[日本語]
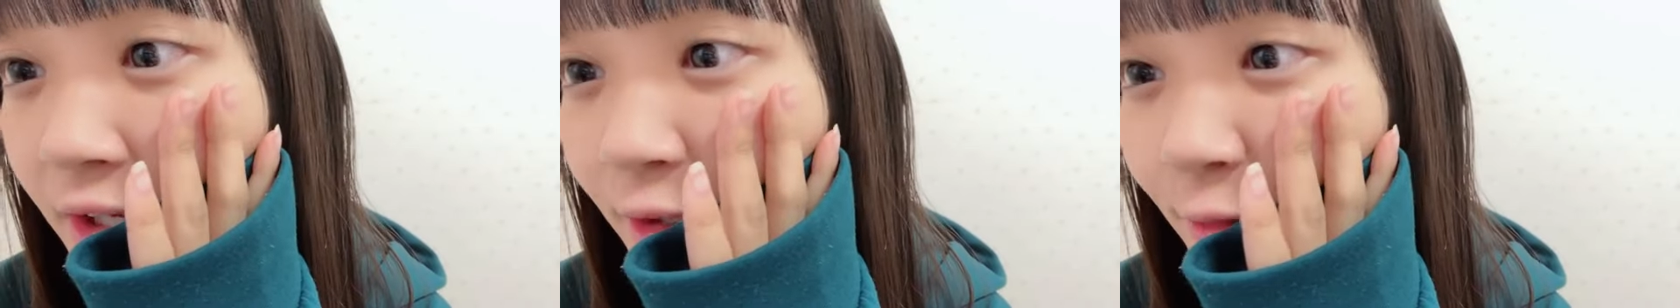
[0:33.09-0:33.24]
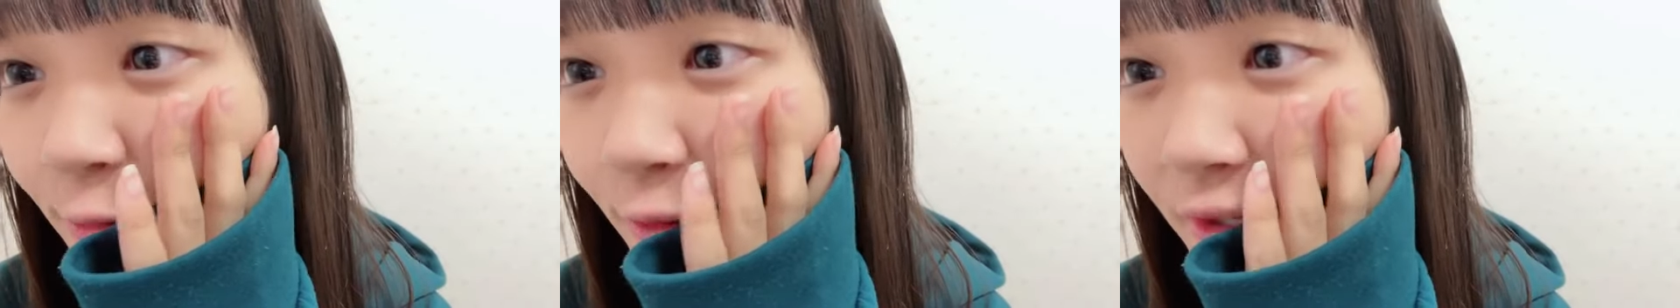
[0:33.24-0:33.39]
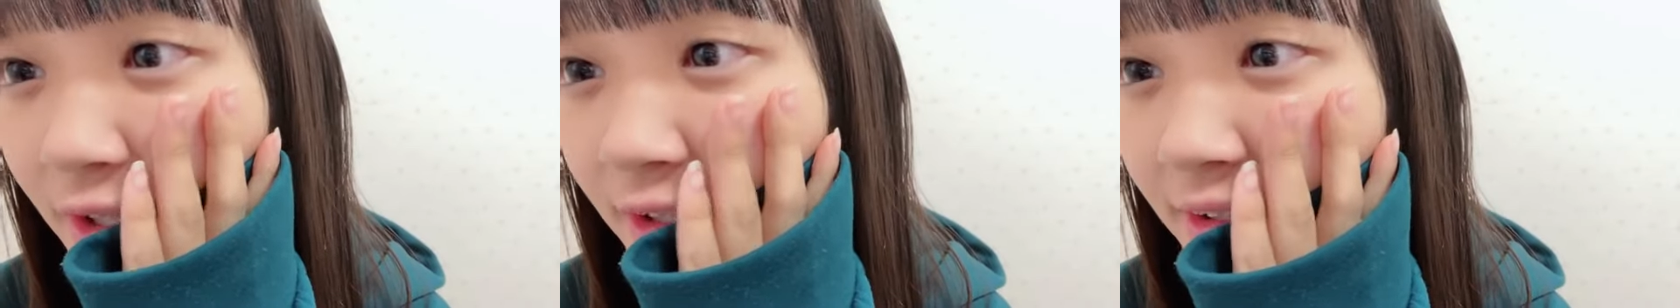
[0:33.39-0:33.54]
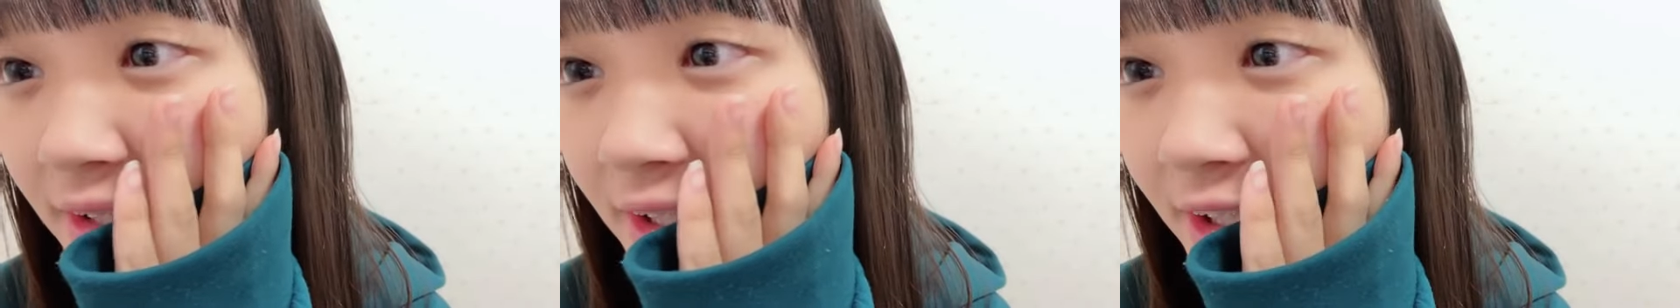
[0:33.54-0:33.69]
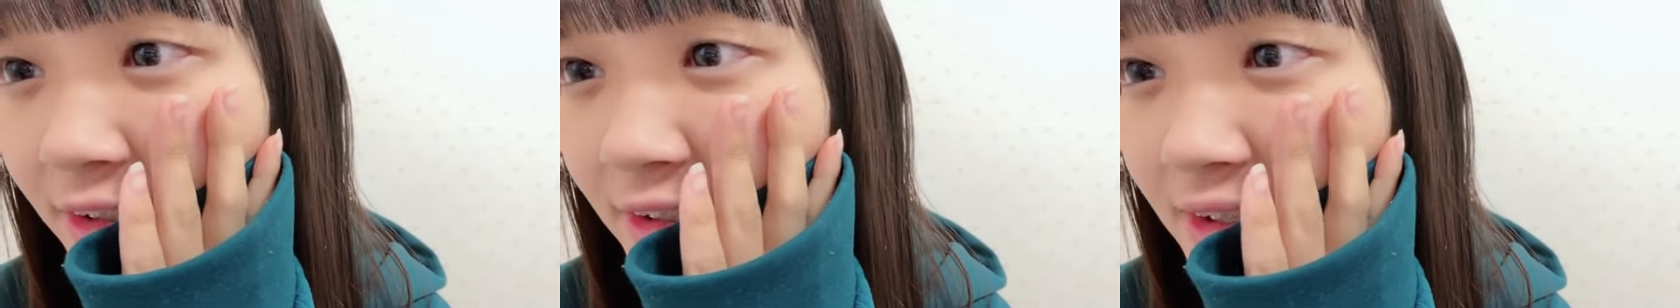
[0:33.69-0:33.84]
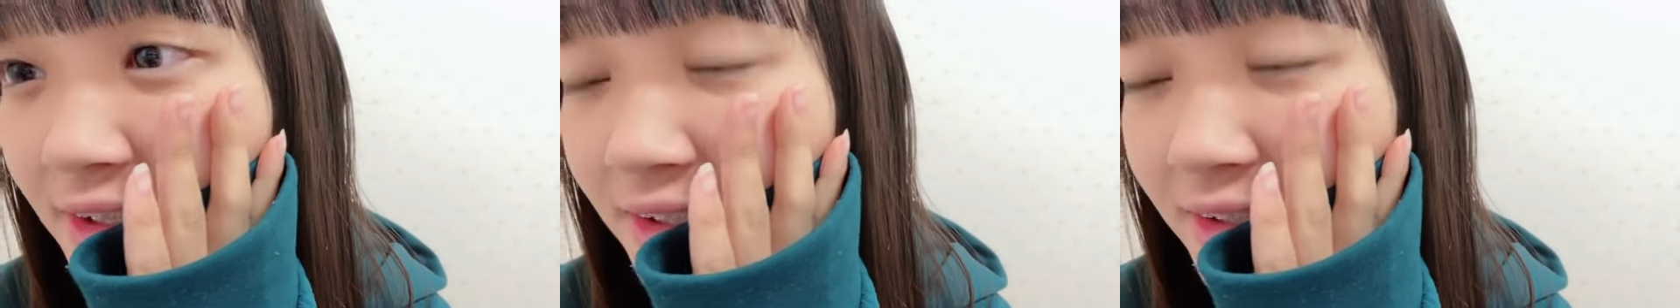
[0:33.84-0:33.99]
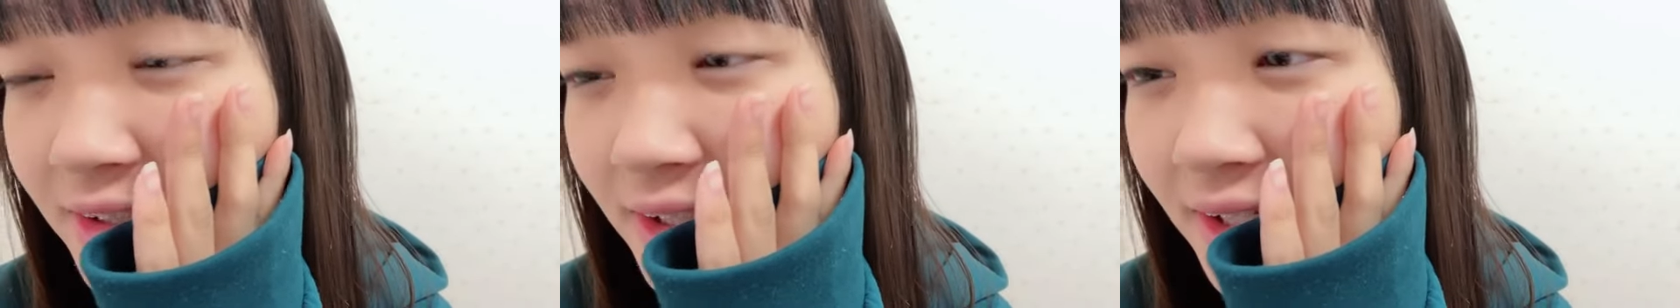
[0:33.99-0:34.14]
公演行くねよ
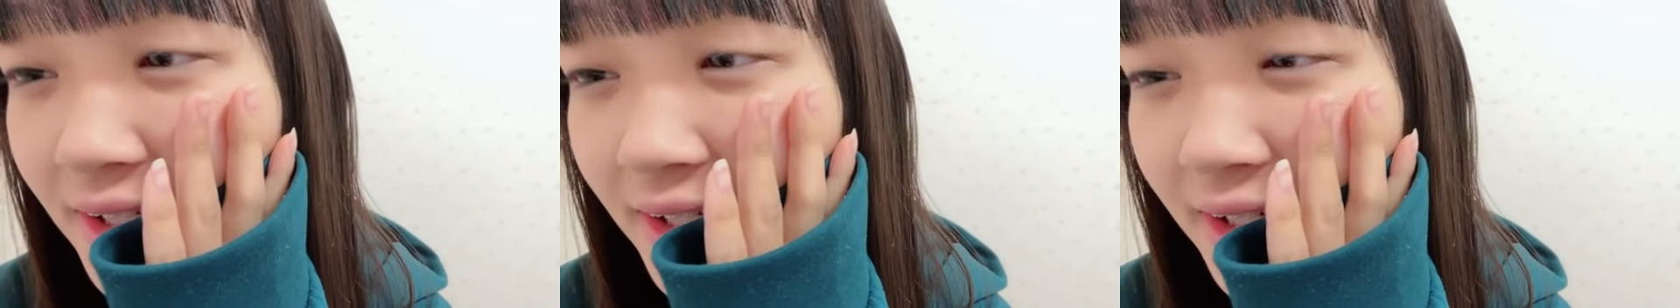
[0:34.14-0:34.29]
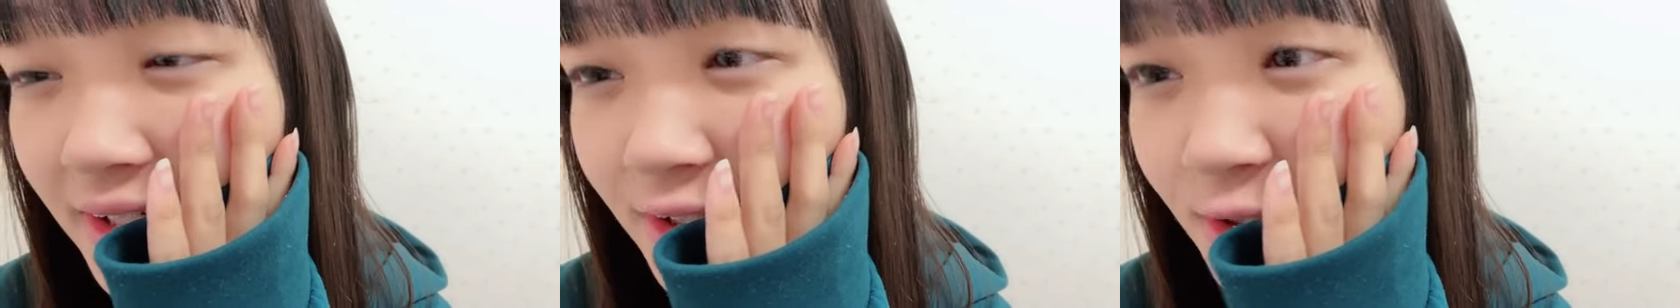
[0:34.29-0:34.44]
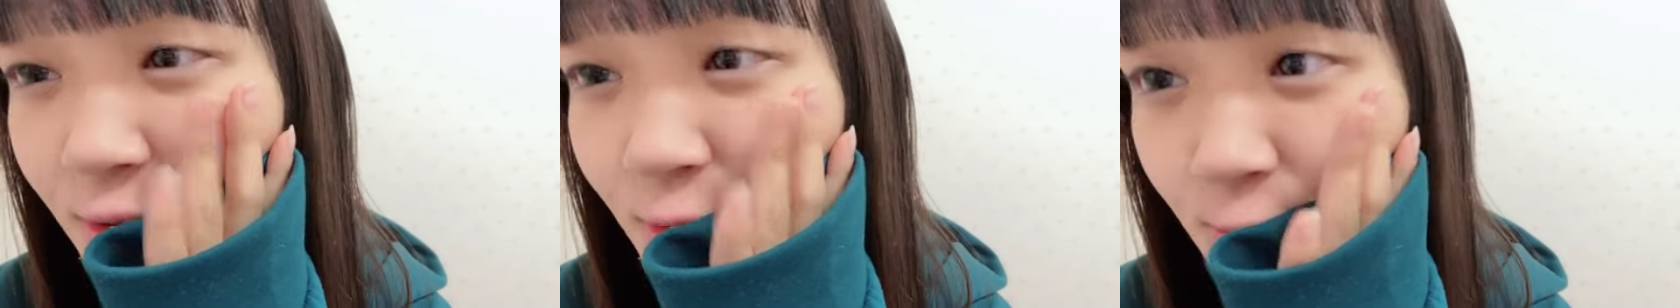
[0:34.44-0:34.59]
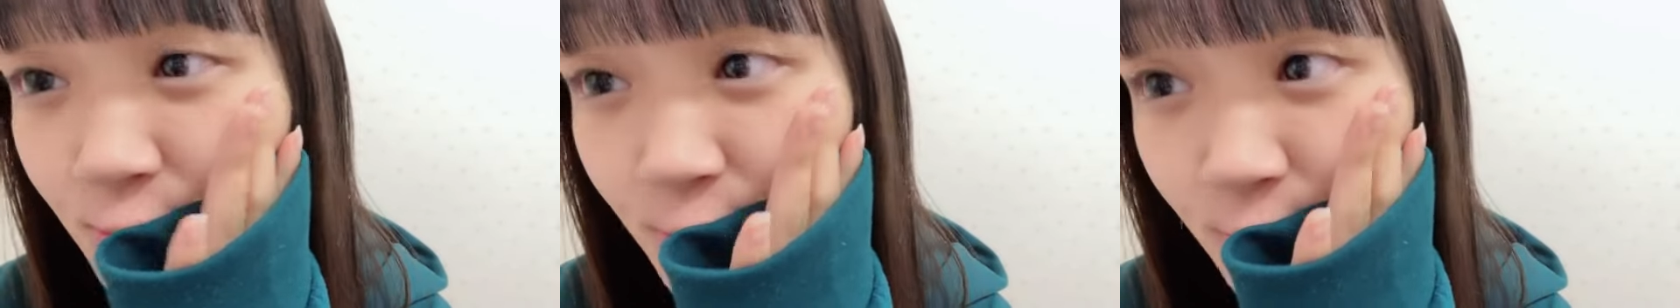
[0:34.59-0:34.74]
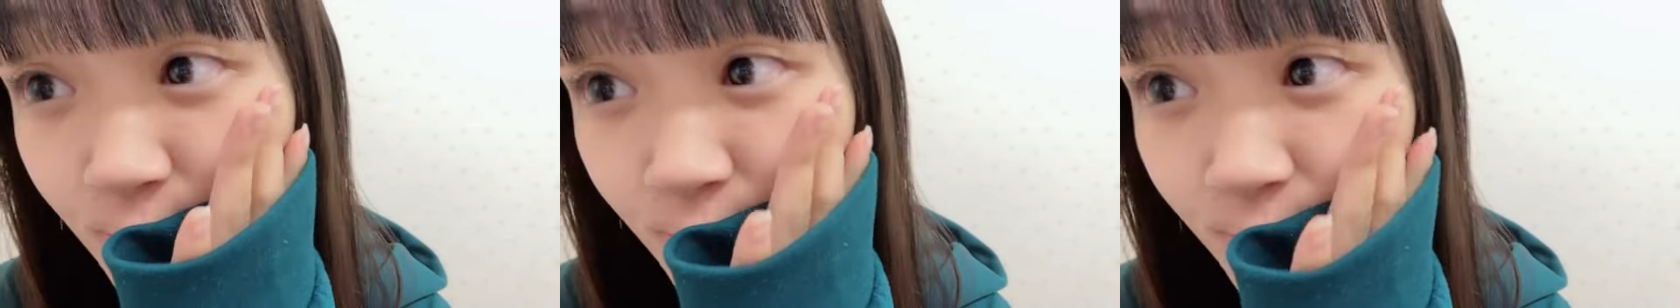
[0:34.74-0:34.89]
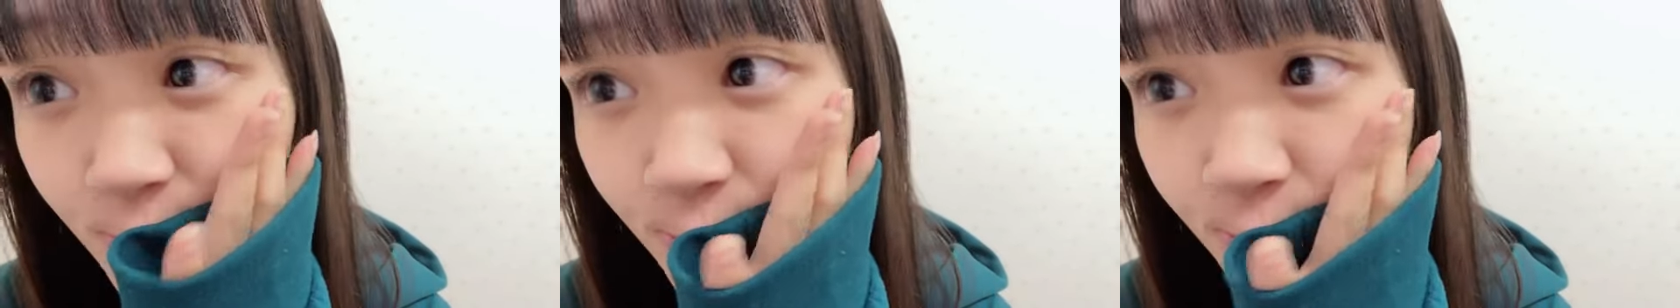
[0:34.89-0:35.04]
ろしくありがとう